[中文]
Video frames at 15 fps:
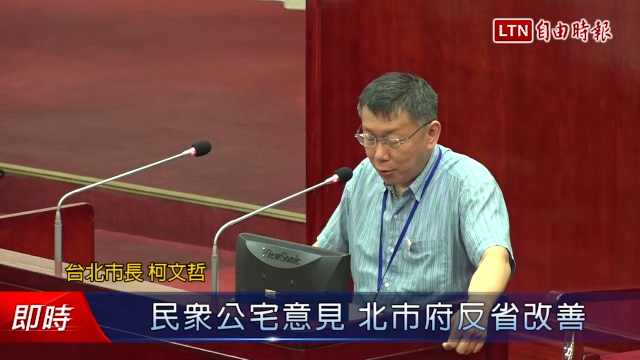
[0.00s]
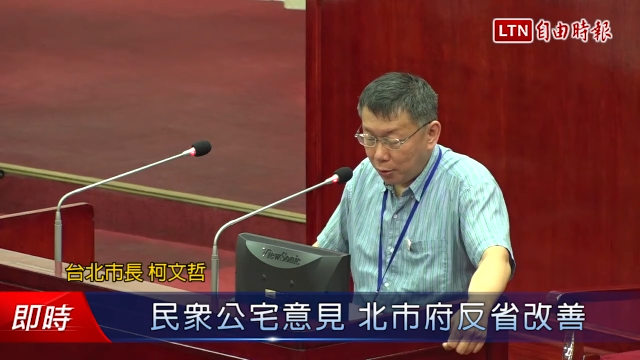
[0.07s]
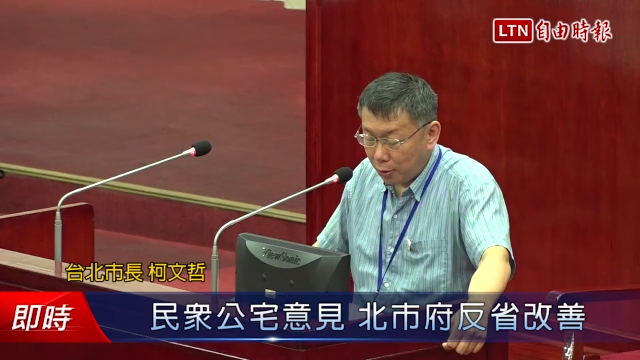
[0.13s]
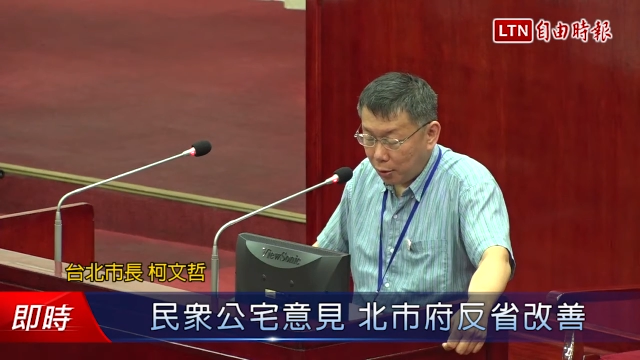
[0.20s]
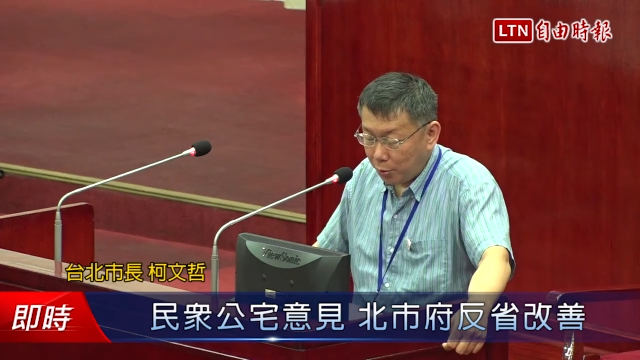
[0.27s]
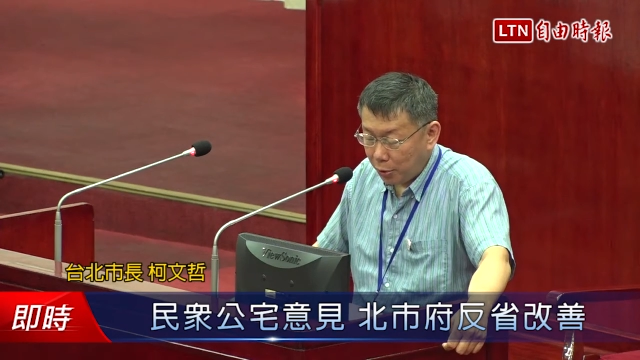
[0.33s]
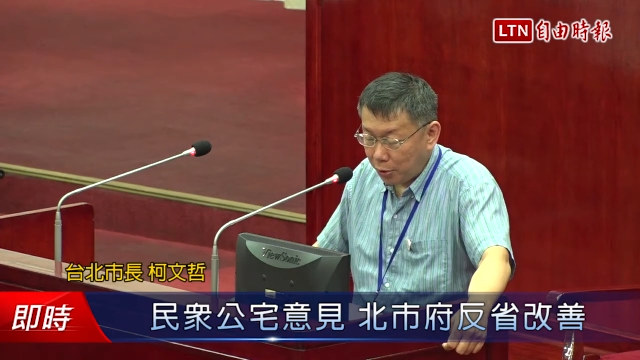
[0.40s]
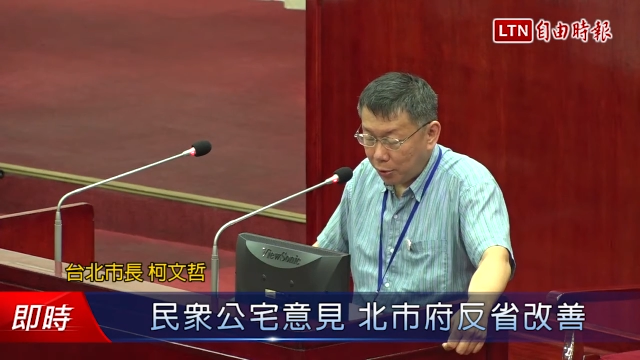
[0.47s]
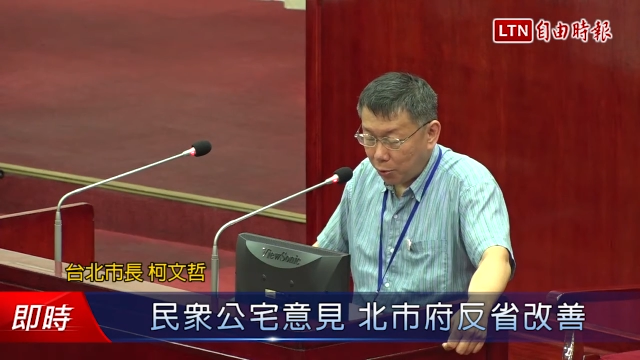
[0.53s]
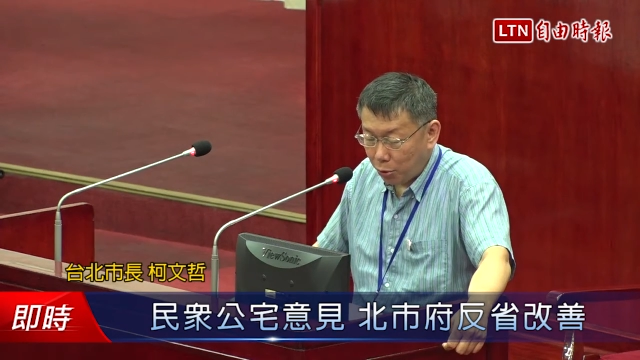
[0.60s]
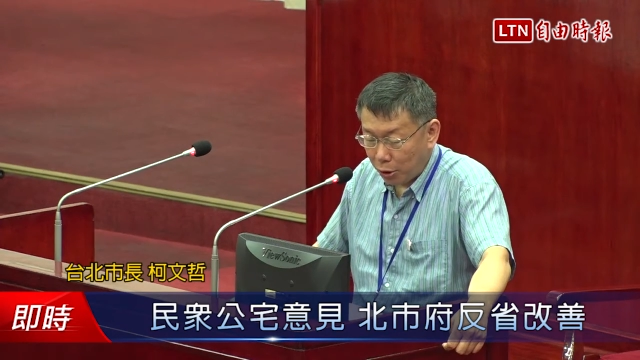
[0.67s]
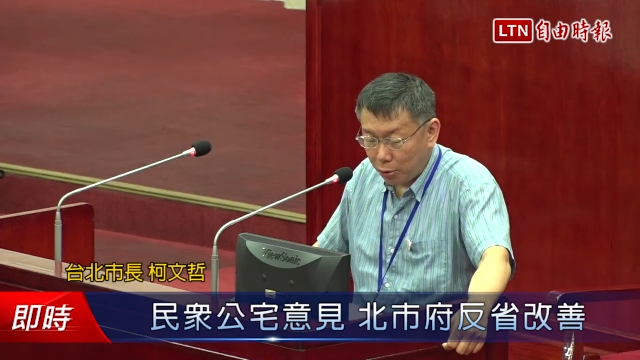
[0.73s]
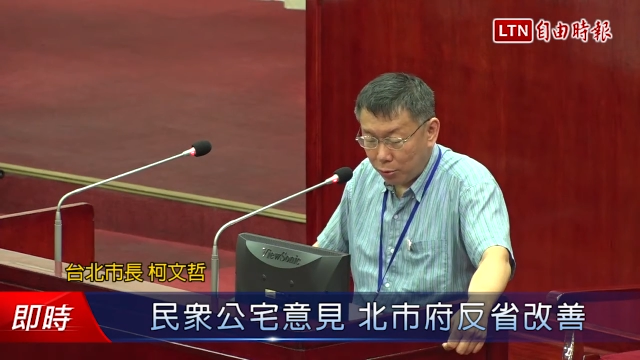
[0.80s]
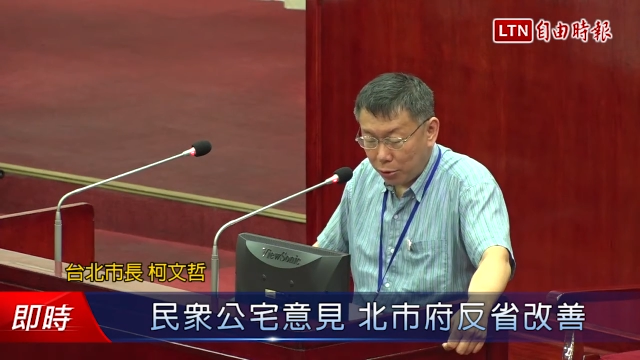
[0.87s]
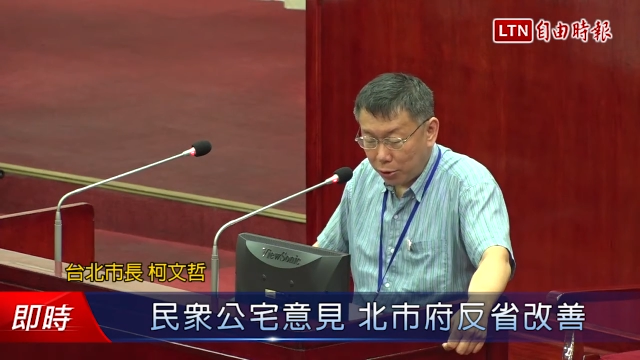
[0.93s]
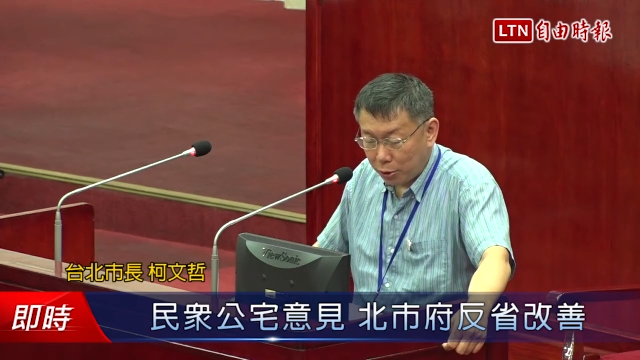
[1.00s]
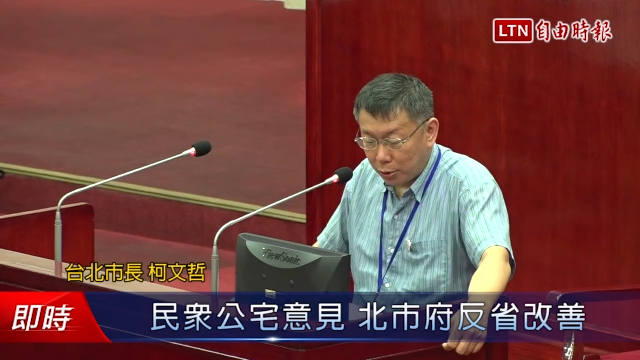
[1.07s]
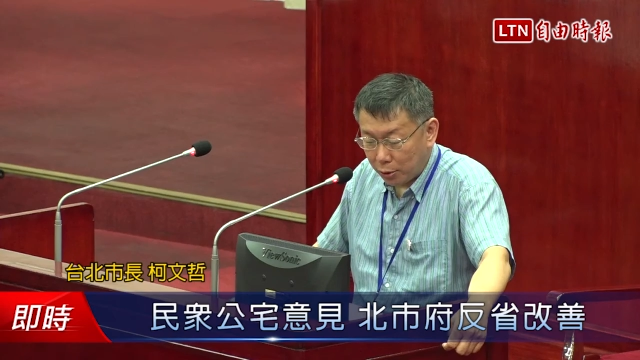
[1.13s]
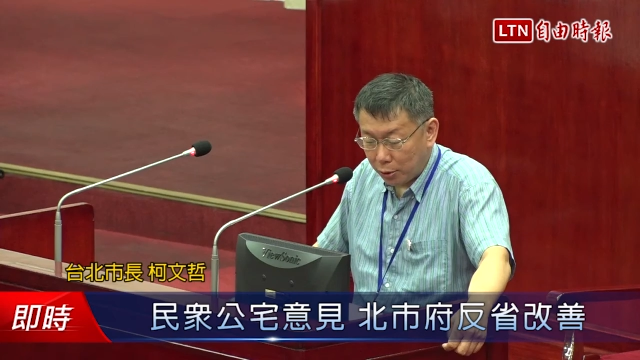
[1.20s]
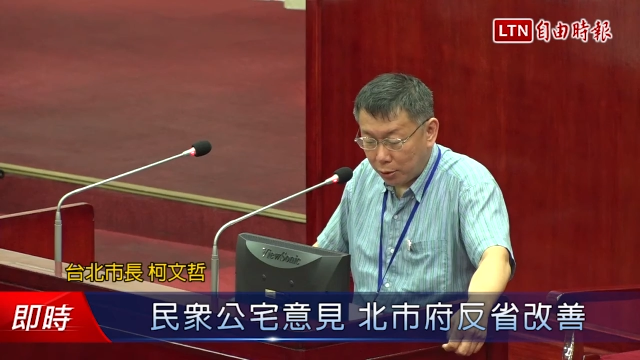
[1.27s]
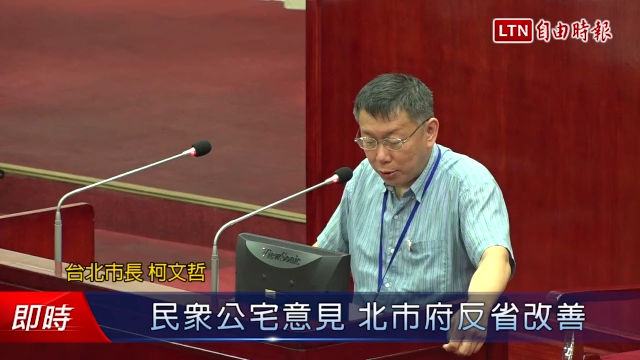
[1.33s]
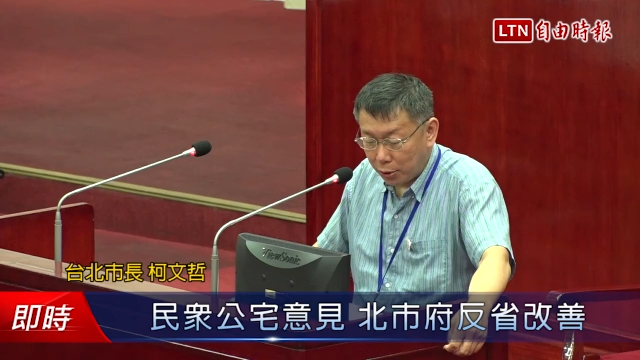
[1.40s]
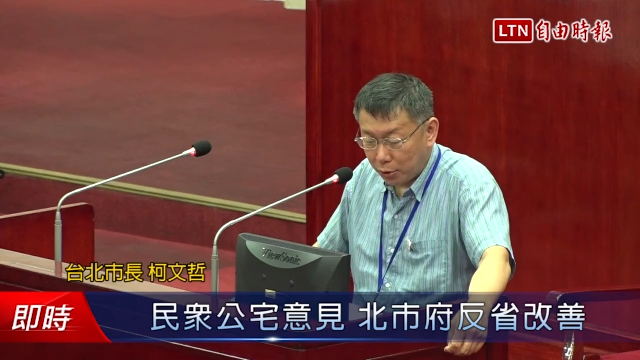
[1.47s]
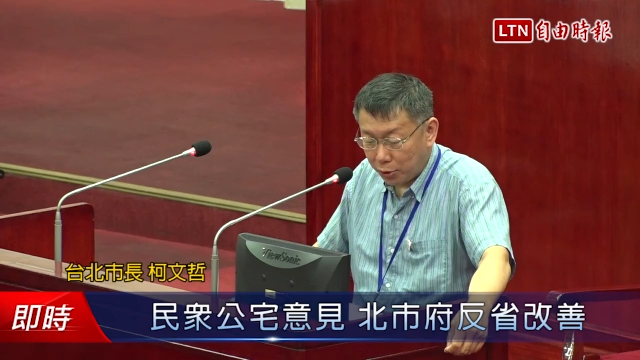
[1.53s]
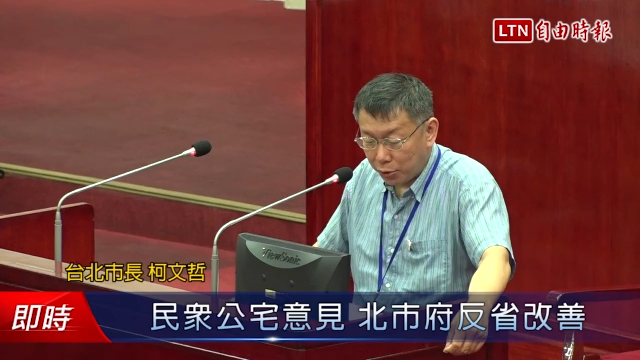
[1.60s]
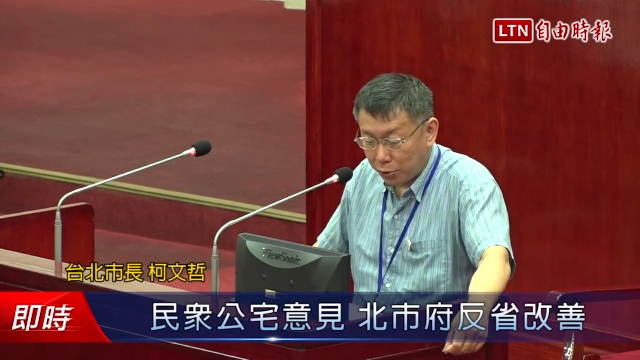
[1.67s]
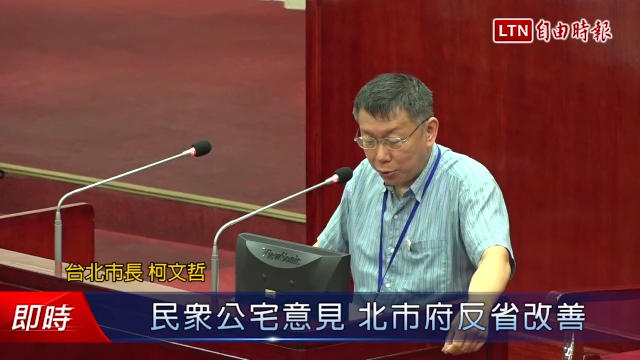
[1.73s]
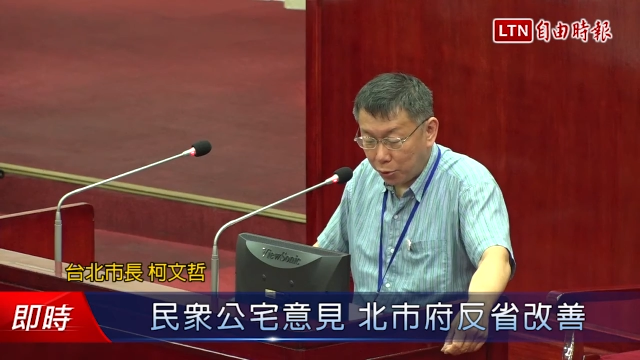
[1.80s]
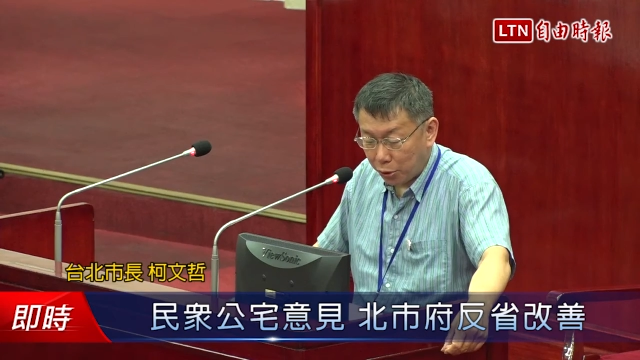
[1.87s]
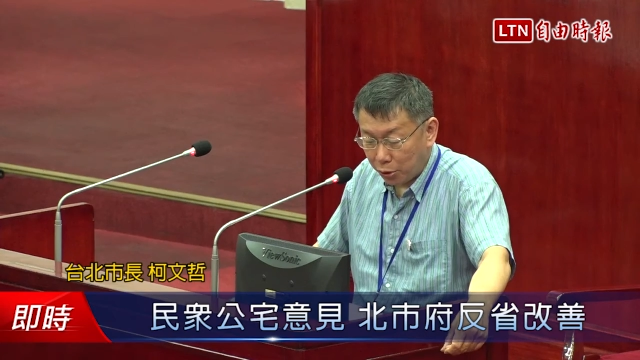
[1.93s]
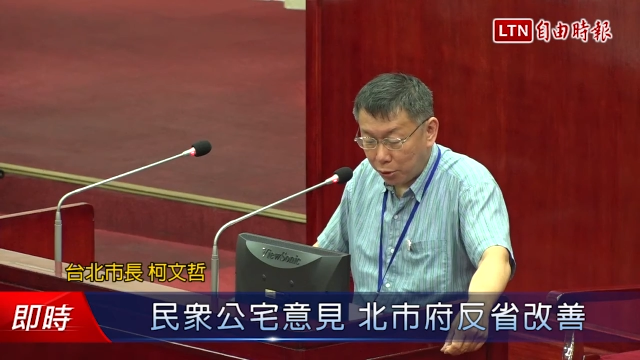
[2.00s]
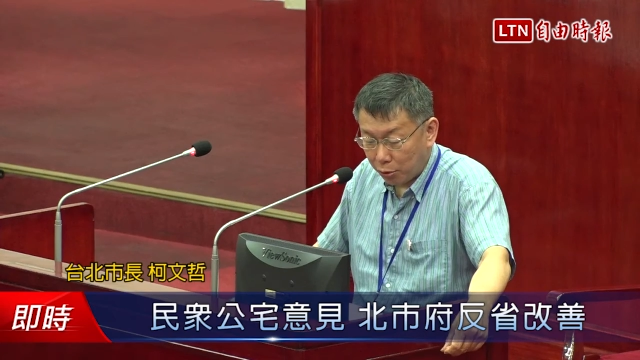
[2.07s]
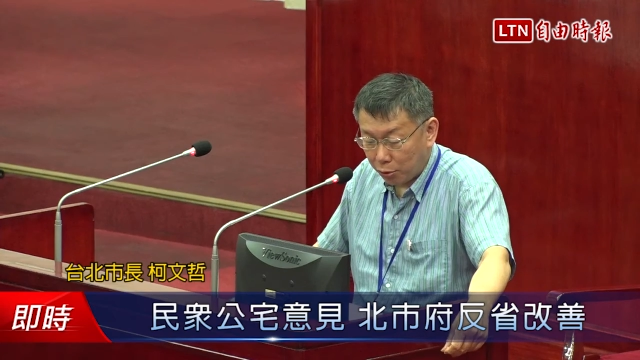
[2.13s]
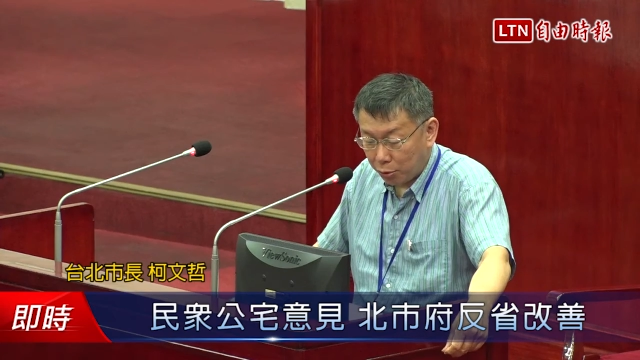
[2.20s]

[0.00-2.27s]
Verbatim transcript: 特别是房屋的增值税哈，